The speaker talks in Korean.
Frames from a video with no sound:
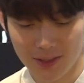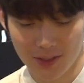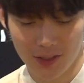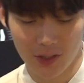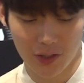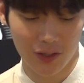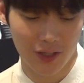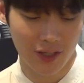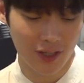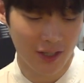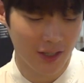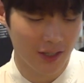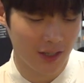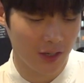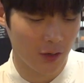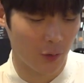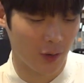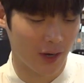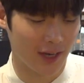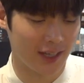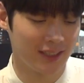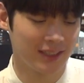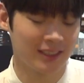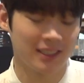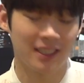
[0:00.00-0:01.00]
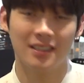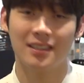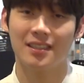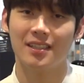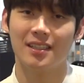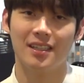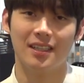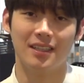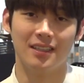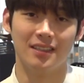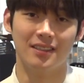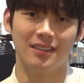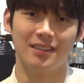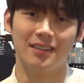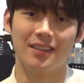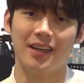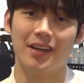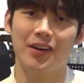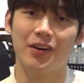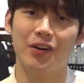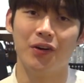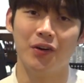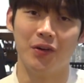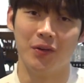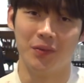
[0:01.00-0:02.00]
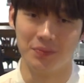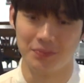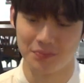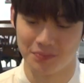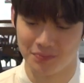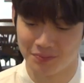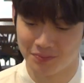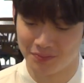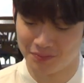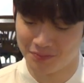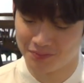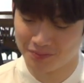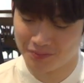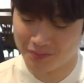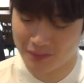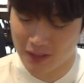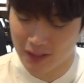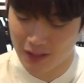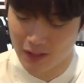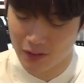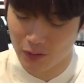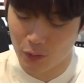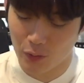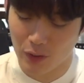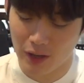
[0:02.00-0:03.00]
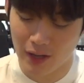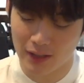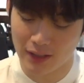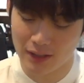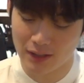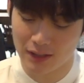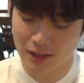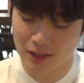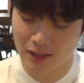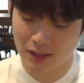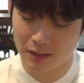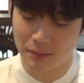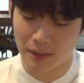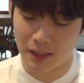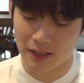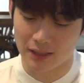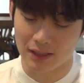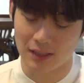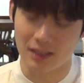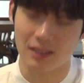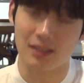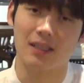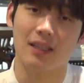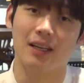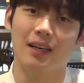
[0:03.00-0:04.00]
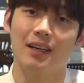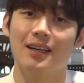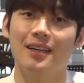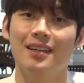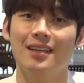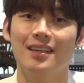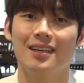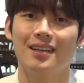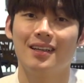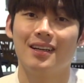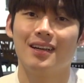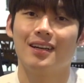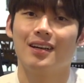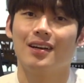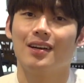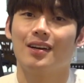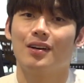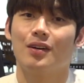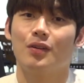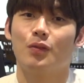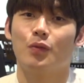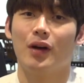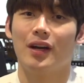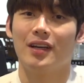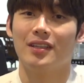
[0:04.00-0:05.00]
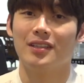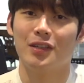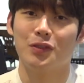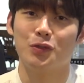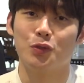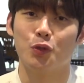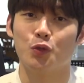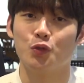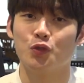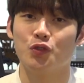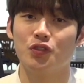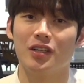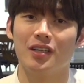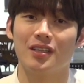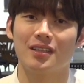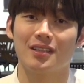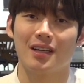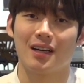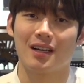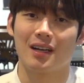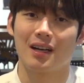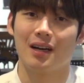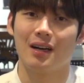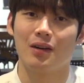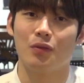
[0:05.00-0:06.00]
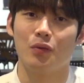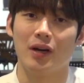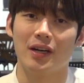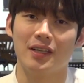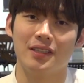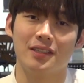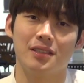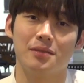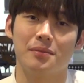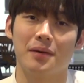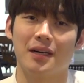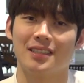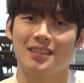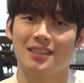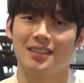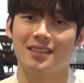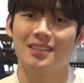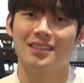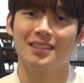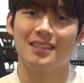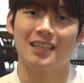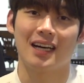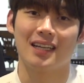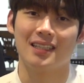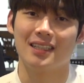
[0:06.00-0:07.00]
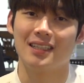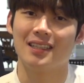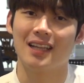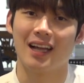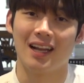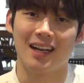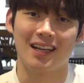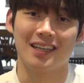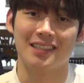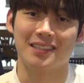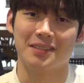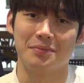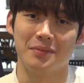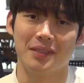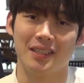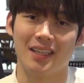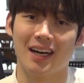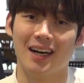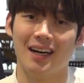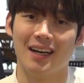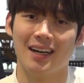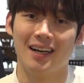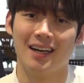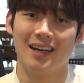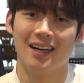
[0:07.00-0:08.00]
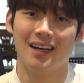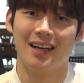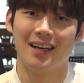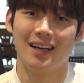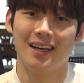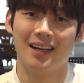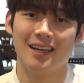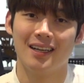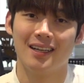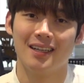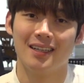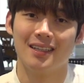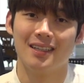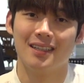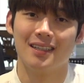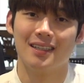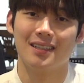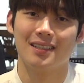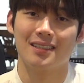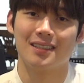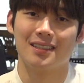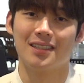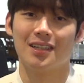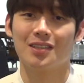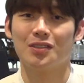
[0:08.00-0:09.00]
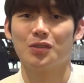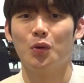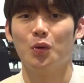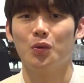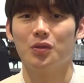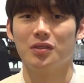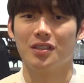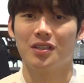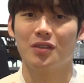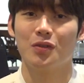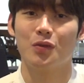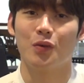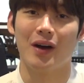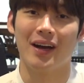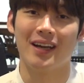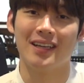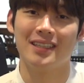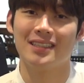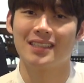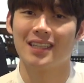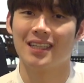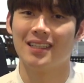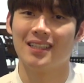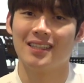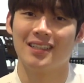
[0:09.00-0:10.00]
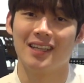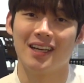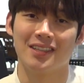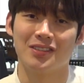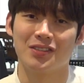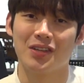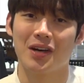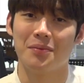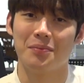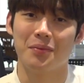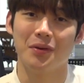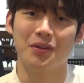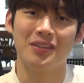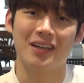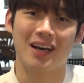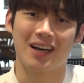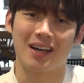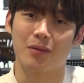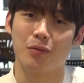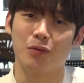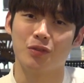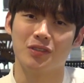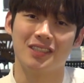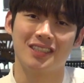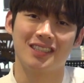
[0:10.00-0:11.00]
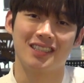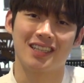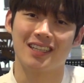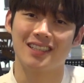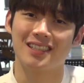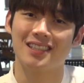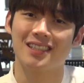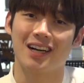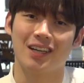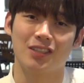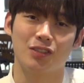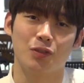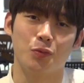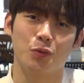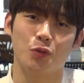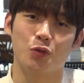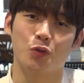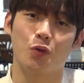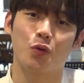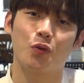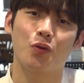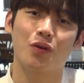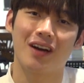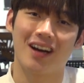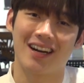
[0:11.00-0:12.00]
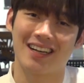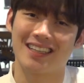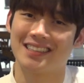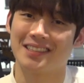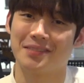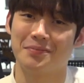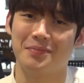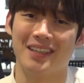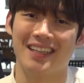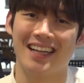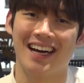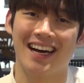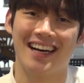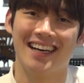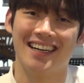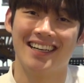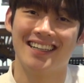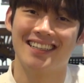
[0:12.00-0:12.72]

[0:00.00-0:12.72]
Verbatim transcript: 여기 이렇게 와인잔들이 있는데요. 와인을 마실 때 와인의 종류에 따라 와인을 마시는 잔이 달라집니다. 그래서 오늘은 와인잔에 대해서 한번 알아보는 시간을 가져보도록 하겠습니다.